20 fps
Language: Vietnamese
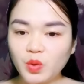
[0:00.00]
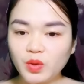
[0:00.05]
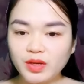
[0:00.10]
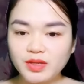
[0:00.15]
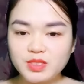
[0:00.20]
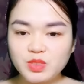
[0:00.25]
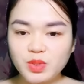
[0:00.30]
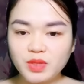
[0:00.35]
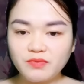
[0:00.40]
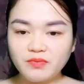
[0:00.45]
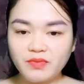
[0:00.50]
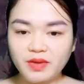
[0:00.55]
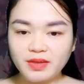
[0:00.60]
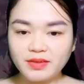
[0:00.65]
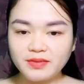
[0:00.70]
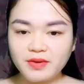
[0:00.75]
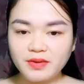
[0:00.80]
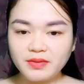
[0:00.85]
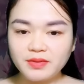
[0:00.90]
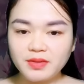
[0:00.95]
Cố Cẩn Xuyên
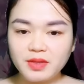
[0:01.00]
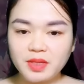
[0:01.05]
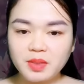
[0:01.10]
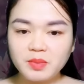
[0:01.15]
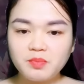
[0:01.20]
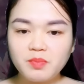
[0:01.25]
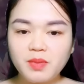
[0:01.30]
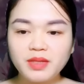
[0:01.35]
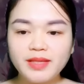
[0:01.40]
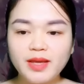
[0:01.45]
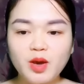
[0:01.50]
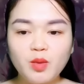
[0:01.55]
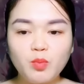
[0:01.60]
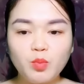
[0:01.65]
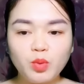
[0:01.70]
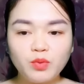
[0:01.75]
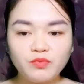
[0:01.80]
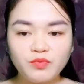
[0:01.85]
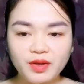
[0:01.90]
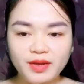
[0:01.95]
về nước, mang
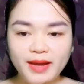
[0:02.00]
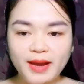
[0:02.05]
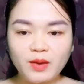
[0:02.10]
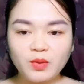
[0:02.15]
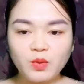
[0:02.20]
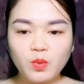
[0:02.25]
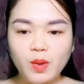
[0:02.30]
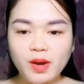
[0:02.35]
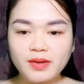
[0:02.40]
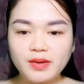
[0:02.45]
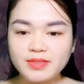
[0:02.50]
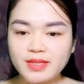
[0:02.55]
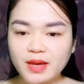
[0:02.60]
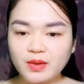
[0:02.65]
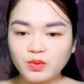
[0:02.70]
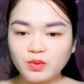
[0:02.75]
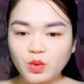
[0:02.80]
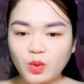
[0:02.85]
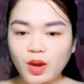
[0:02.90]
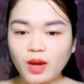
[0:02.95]
theo một vầng hào quang
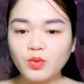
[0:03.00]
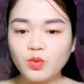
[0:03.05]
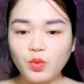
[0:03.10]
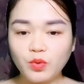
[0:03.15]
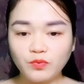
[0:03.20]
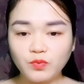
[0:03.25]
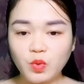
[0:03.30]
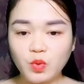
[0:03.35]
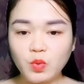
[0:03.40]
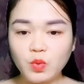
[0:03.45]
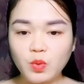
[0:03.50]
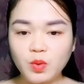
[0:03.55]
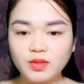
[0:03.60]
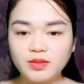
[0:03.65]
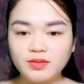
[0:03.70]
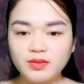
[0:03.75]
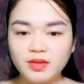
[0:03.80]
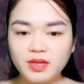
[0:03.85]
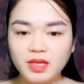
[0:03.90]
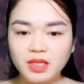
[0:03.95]
sáng loáng của phố
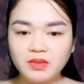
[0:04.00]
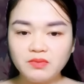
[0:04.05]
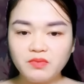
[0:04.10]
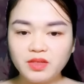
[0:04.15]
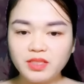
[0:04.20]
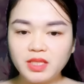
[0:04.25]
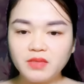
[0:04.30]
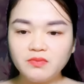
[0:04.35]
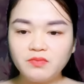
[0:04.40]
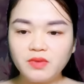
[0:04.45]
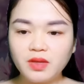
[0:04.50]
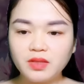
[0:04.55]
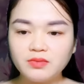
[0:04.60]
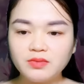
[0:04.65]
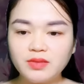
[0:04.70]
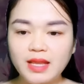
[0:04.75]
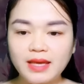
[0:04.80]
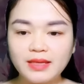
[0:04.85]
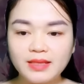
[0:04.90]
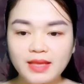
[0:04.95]
Wall, với thân
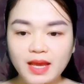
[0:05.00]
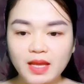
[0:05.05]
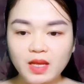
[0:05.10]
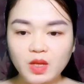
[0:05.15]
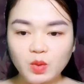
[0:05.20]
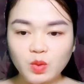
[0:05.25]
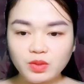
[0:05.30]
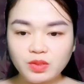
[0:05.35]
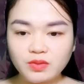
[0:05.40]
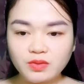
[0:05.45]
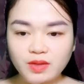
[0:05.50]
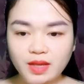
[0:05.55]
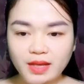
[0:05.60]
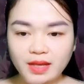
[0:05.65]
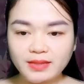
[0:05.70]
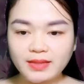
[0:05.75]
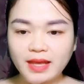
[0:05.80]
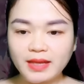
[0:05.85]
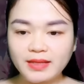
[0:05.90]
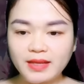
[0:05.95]
phận là nhà đầu tư
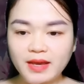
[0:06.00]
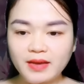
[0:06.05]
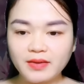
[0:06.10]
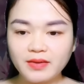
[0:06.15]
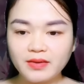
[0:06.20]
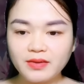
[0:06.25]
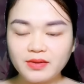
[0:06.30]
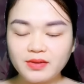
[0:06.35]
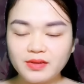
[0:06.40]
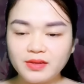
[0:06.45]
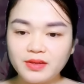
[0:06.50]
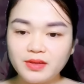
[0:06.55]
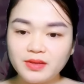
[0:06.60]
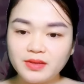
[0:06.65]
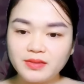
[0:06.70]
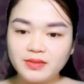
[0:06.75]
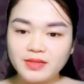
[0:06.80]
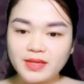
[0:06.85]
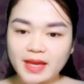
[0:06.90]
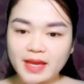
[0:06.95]
đầy tài năng.
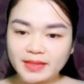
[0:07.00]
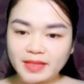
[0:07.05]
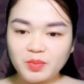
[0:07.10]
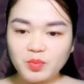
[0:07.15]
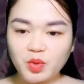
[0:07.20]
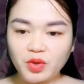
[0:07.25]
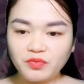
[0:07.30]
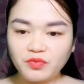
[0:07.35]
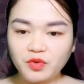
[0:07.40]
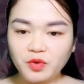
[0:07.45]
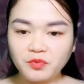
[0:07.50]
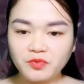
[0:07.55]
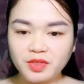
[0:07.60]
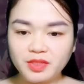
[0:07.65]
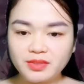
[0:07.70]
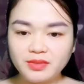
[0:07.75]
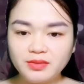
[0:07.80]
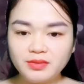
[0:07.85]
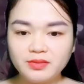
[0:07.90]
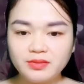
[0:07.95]
Ngay tại buổi
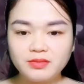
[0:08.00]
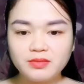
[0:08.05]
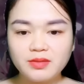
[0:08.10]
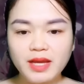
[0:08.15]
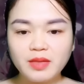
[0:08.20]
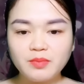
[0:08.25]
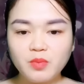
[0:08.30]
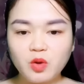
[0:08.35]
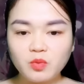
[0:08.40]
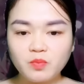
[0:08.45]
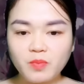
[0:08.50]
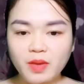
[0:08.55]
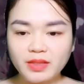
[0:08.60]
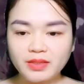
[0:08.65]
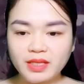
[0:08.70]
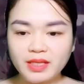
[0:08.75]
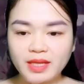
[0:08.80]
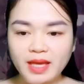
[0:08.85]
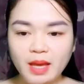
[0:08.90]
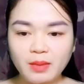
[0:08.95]
phỏng vấn, anh bộc
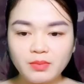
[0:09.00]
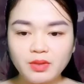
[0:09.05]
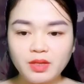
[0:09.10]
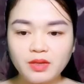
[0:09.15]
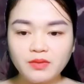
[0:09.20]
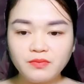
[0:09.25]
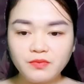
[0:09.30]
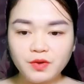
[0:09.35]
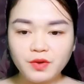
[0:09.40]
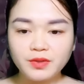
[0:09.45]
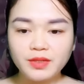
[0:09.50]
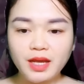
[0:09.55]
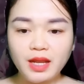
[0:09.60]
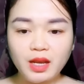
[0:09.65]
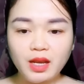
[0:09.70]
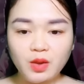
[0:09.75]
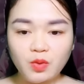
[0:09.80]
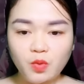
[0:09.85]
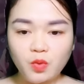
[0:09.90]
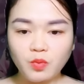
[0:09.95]
bạch tình cảm đơn phương
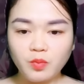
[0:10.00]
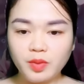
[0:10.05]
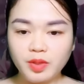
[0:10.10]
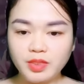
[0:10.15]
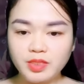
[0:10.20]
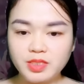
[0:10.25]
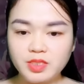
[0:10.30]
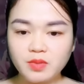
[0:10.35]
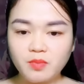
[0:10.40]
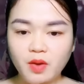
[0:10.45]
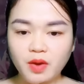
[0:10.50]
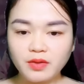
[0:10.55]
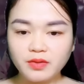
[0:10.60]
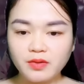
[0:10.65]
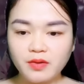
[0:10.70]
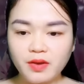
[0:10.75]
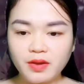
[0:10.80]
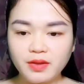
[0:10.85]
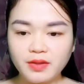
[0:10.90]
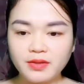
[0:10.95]
đã lâu của mình trước
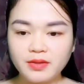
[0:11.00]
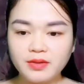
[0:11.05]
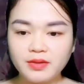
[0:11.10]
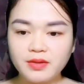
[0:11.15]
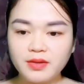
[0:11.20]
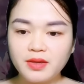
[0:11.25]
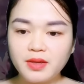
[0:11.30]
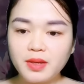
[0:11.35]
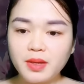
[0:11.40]
mọi người.